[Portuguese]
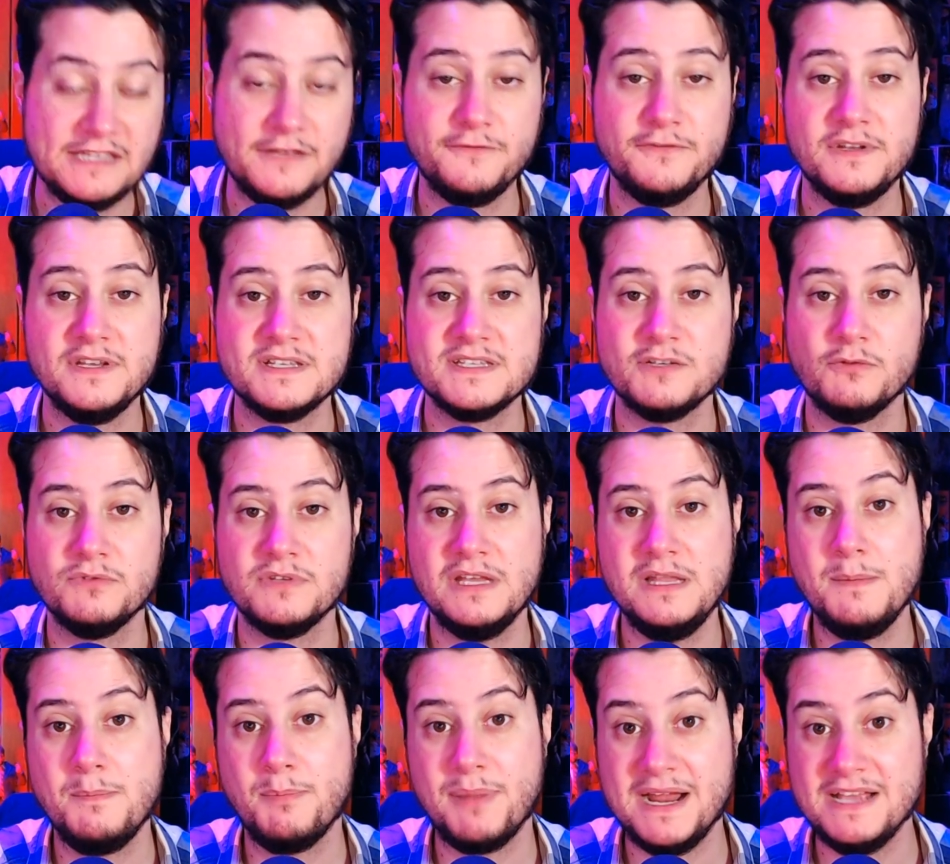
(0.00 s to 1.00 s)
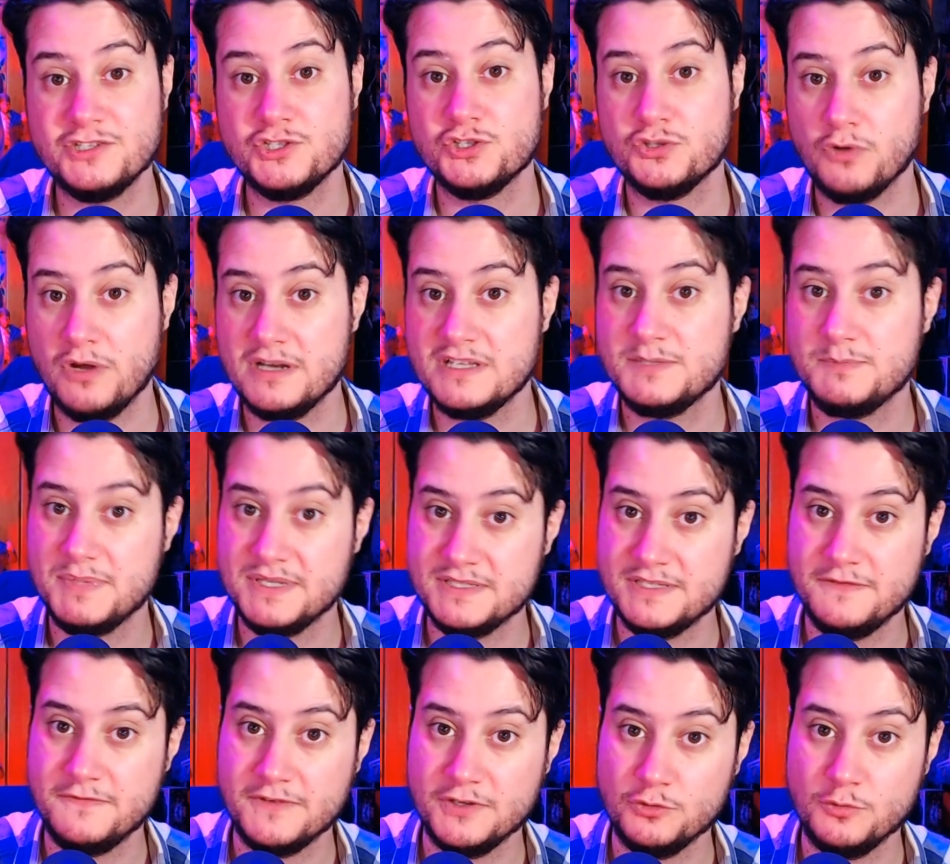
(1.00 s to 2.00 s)
definição dele para a história
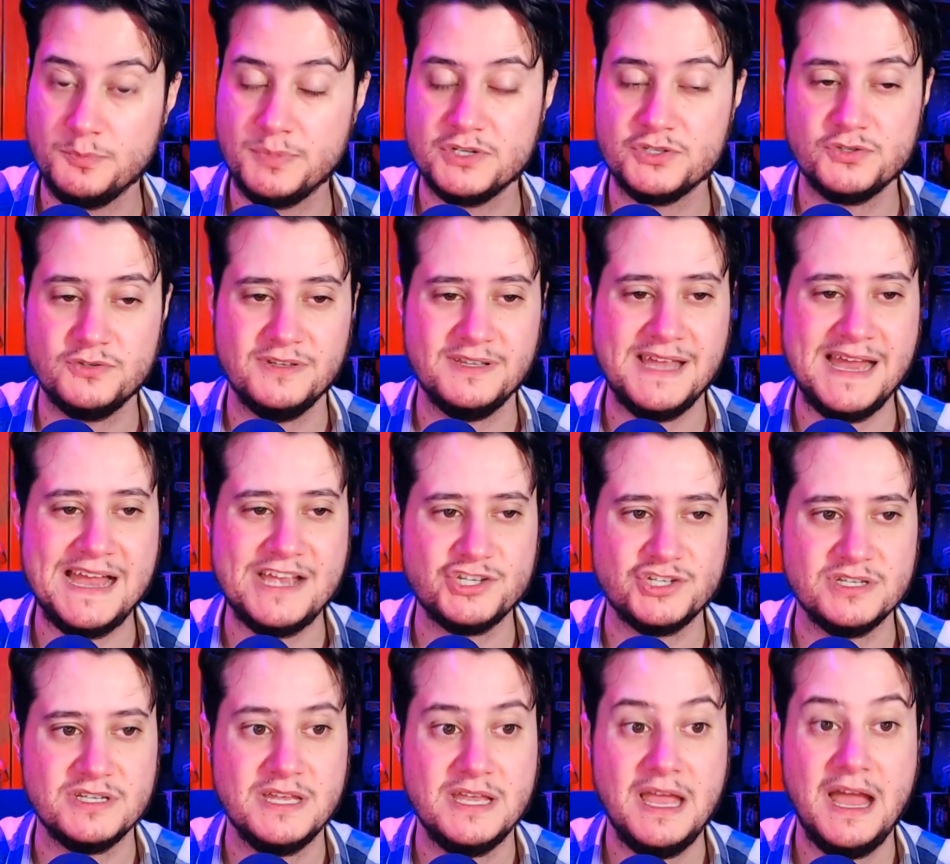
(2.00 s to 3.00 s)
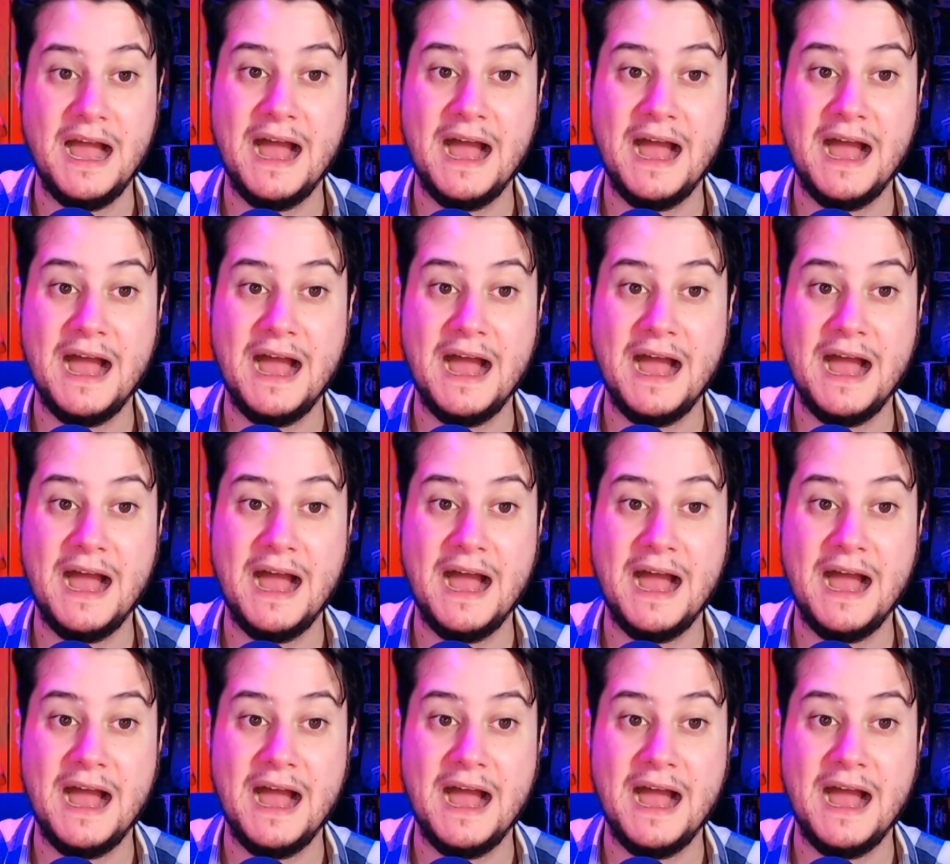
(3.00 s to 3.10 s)
específica do personagem.